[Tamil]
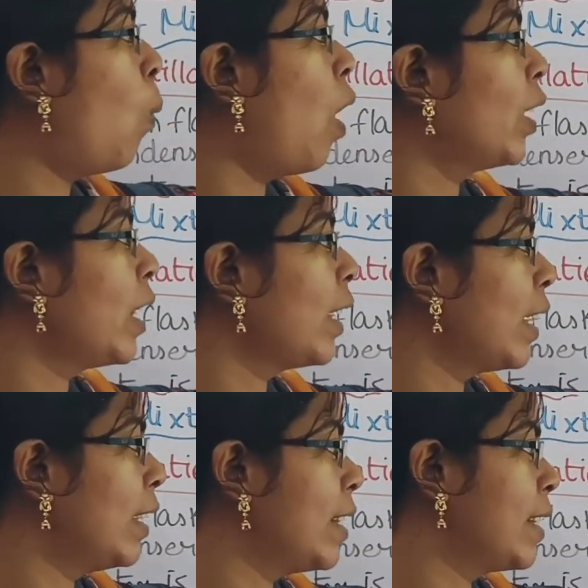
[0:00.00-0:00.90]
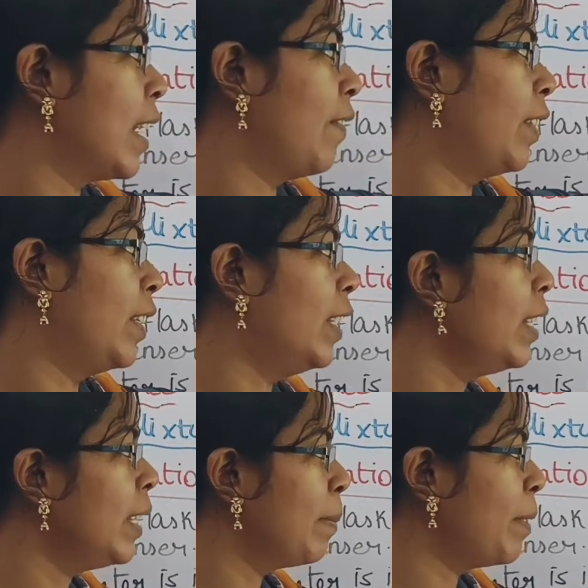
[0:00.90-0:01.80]
வாட்டர் கண்டென்சரை வந்து
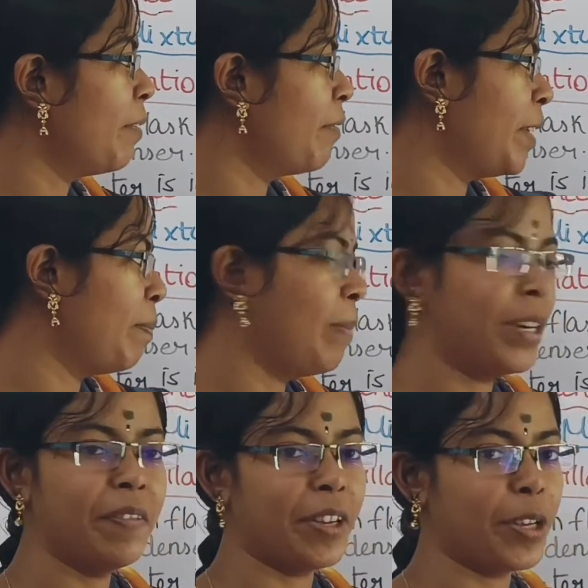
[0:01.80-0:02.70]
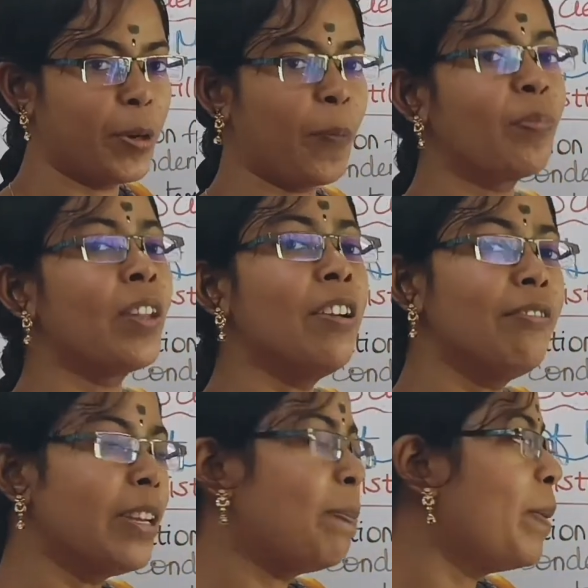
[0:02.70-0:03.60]
இப்படி ஃபிட் பண்ணி வைக்கிறோம்
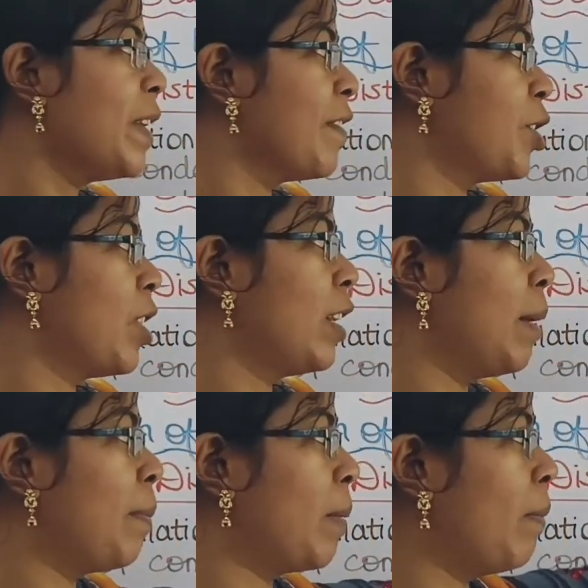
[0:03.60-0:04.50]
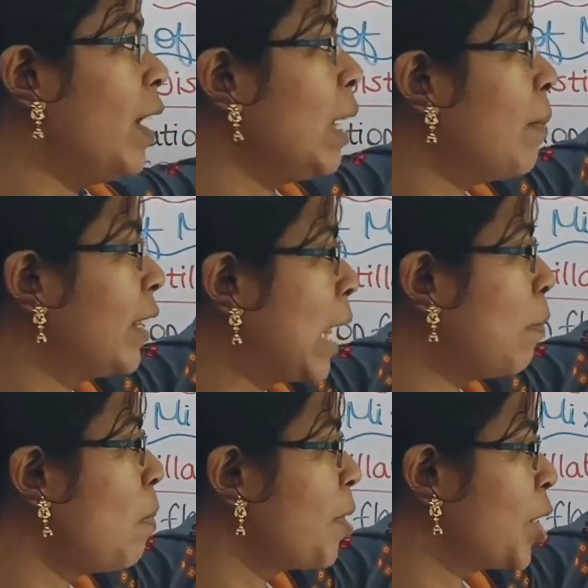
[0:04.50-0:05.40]
ஃபிட் பண்ணி வச்சதுக்கப்புறமா நம்ம
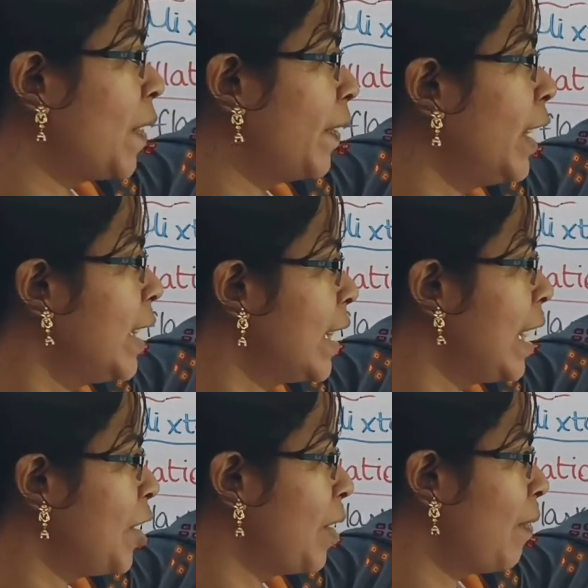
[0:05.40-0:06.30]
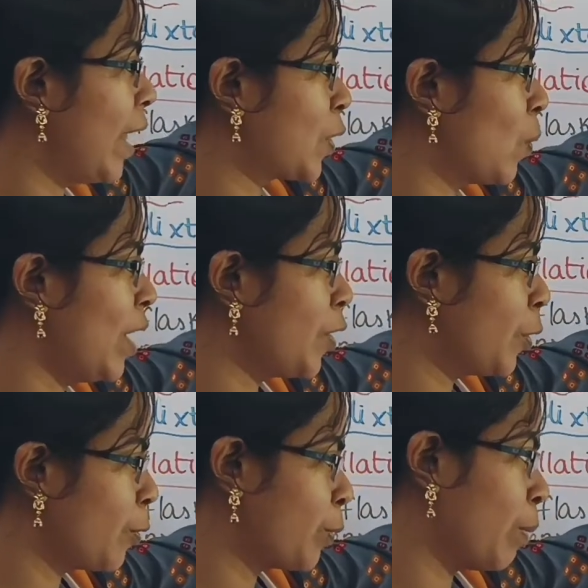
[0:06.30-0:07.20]
தெர்மோமீட்டரை வந்து டிஸ்டிலேஷன் ஃப்ளாஸ்க்குள்ளே
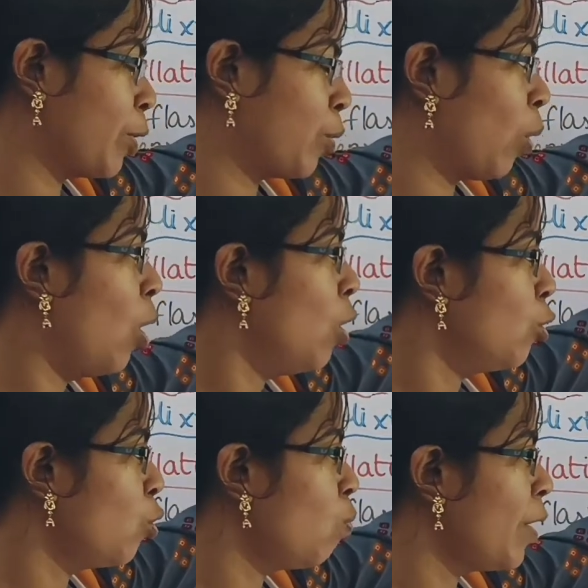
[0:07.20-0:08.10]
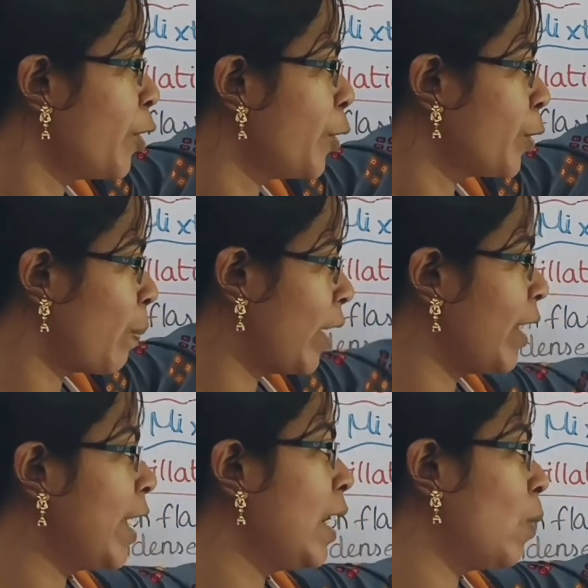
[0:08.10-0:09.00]
இன்ட்ரடியூஸ் பண்ணுறோம் சும்மா இன்ட்ரடியூஸ்
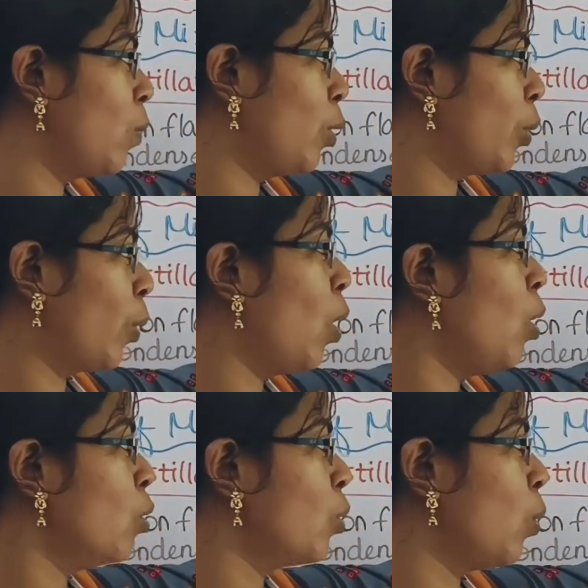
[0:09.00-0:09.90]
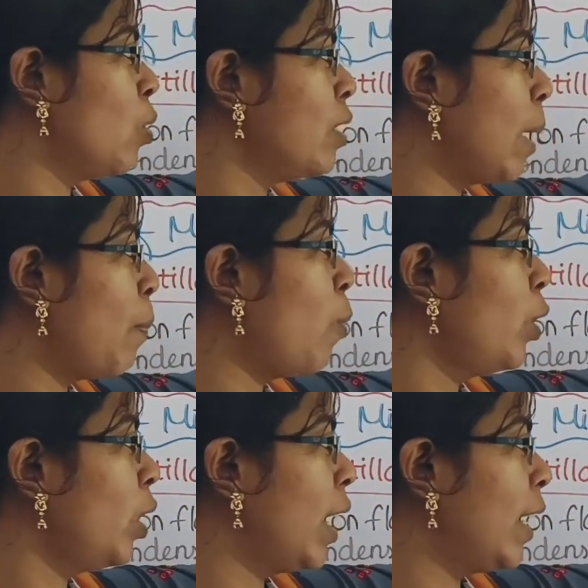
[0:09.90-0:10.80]
பண்ணால் கீழே விழுந்துடும் ஸோ
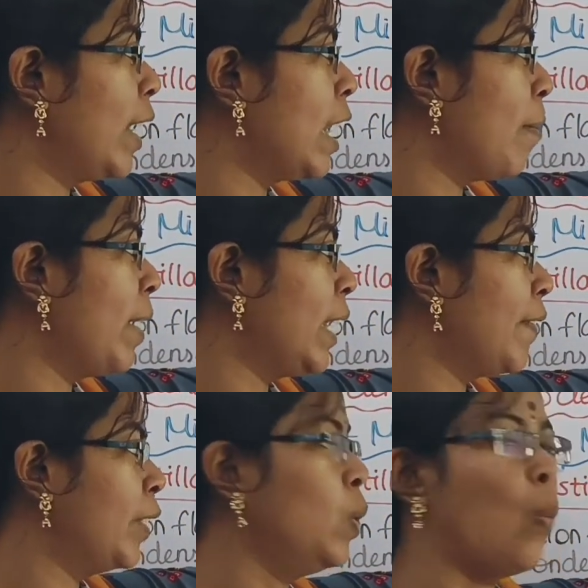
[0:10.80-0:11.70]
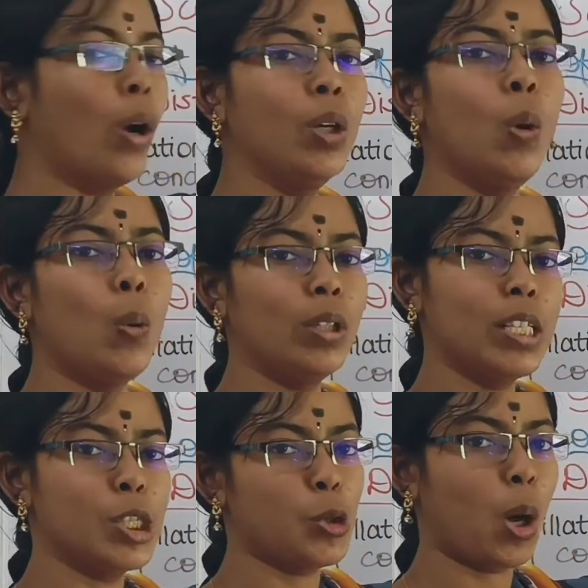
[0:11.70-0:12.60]
சப்போர்ட்டுக்காண்டி நம்ம இங்கே வந்து ஒன்
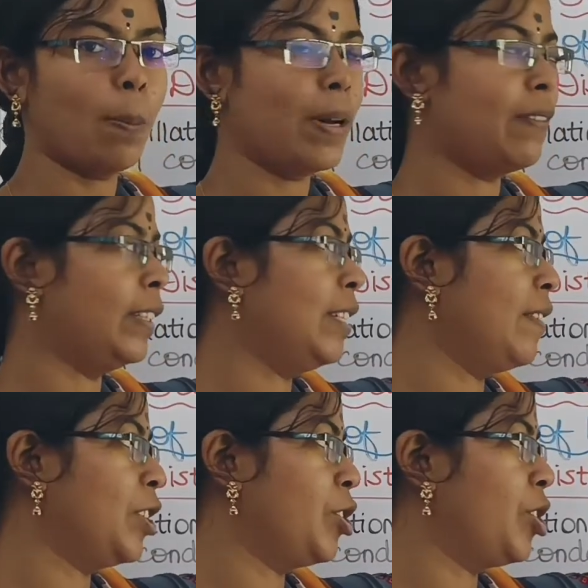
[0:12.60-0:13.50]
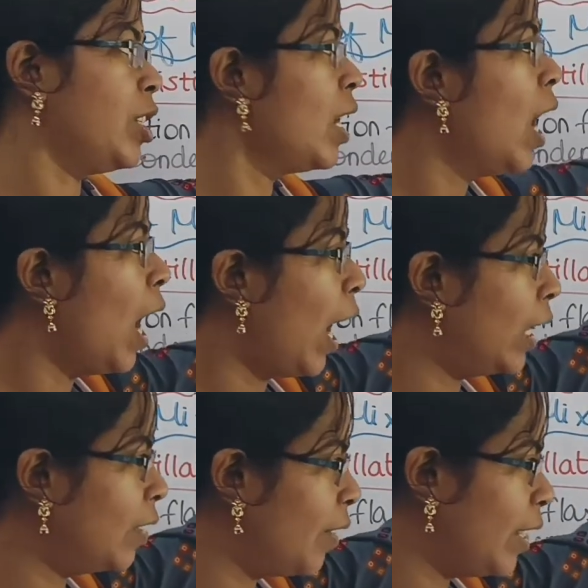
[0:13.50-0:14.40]
ஹோல்டர் ஸ்டாப்பர் வந்து வச்சு
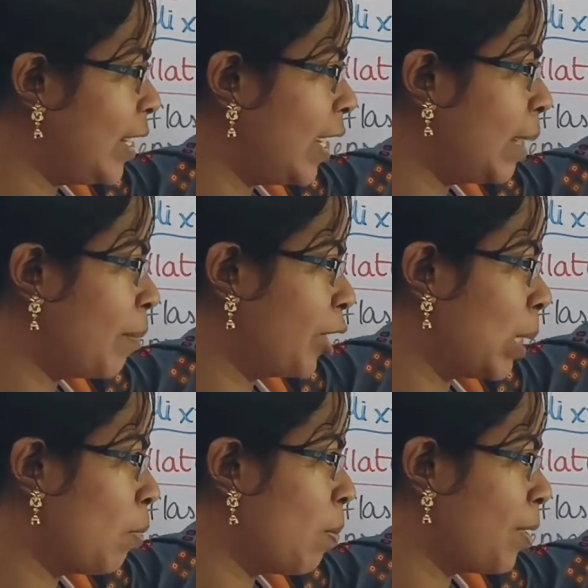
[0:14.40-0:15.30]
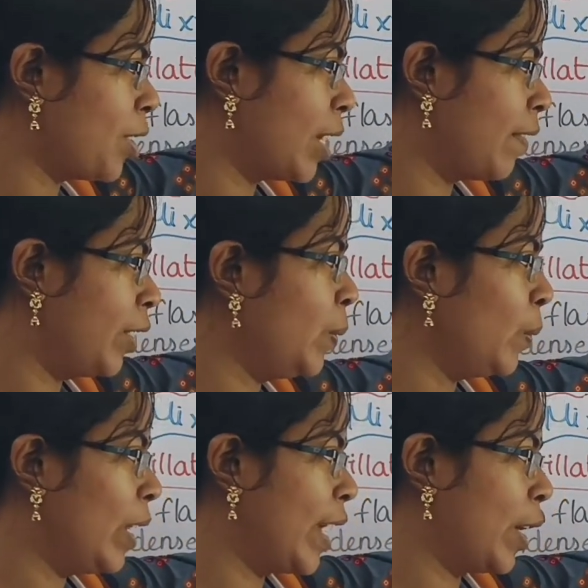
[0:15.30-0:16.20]
அது வழியாக நம்ம தெர்மோமீட்டரில் வந்து
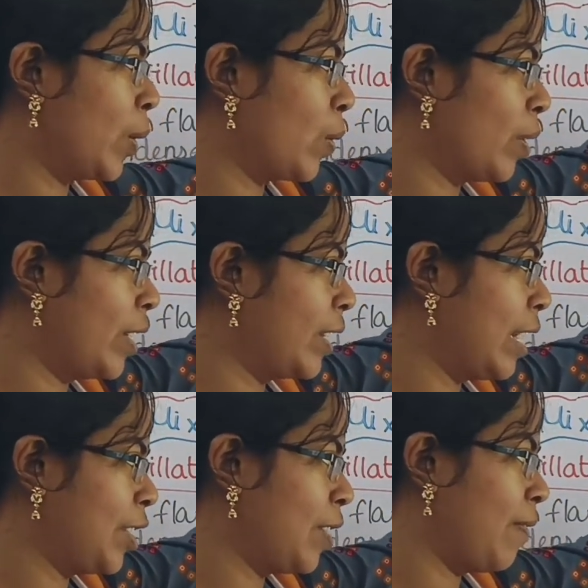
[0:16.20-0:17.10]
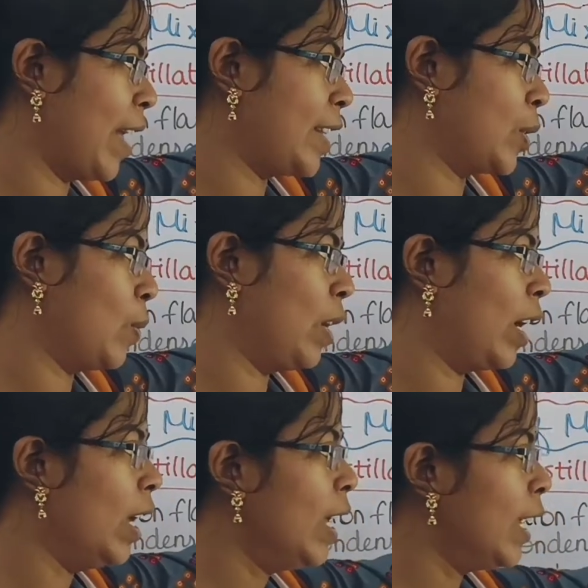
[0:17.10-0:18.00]
உள்ளே இறக்குறோம் டிஸ்டிலேஷன்
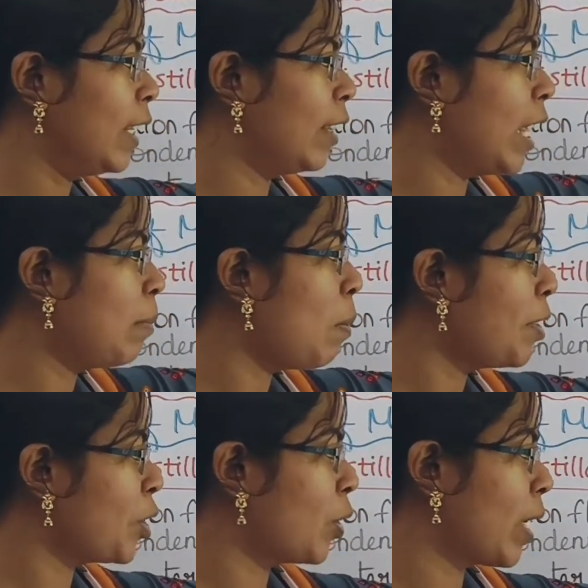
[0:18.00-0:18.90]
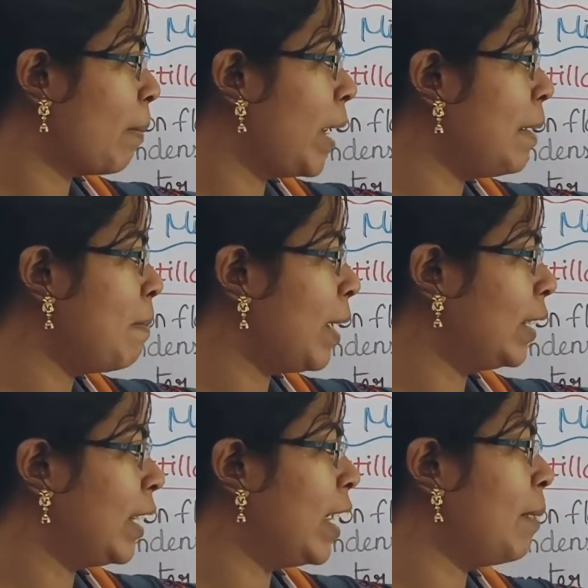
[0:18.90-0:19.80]
ஃப்ளாஸ்க்குள்ளே இந்த தெர்மோமீட்டருடைய பல்ப்
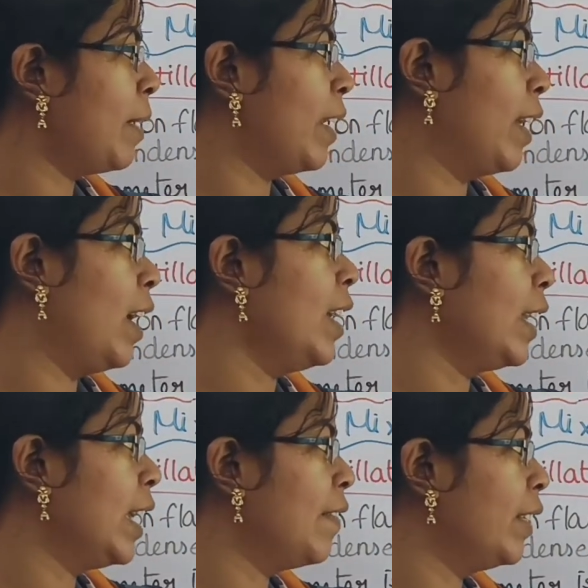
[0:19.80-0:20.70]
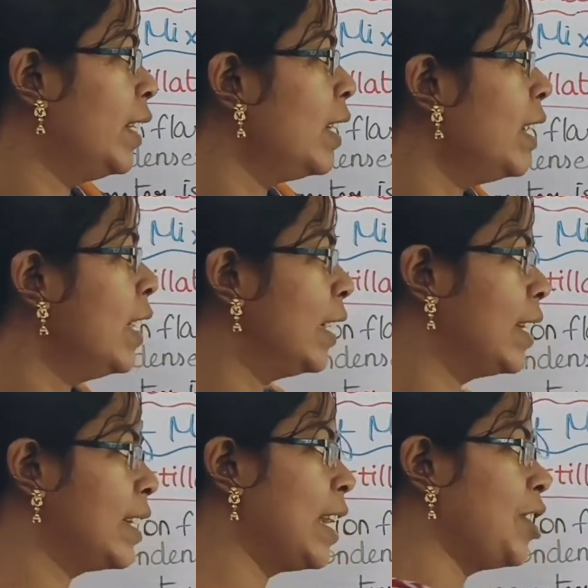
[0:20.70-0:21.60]
பார்த்திங்க அப்படின்னா இங்கே வந்து
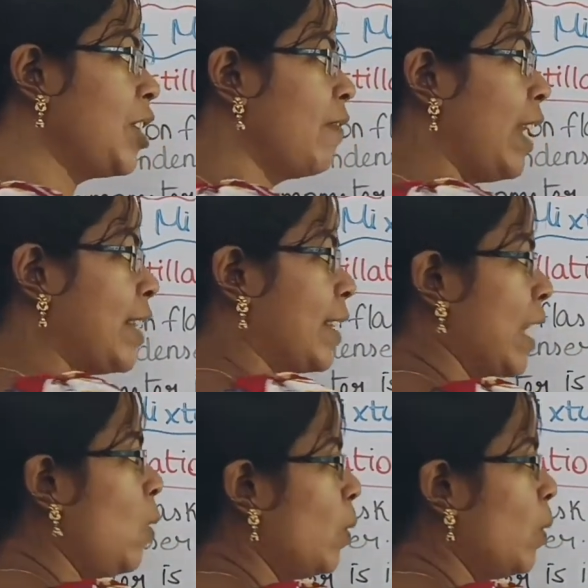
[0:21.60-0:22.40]
டிஸ்டிலேஷன் ஃப்ளாஸ்கில்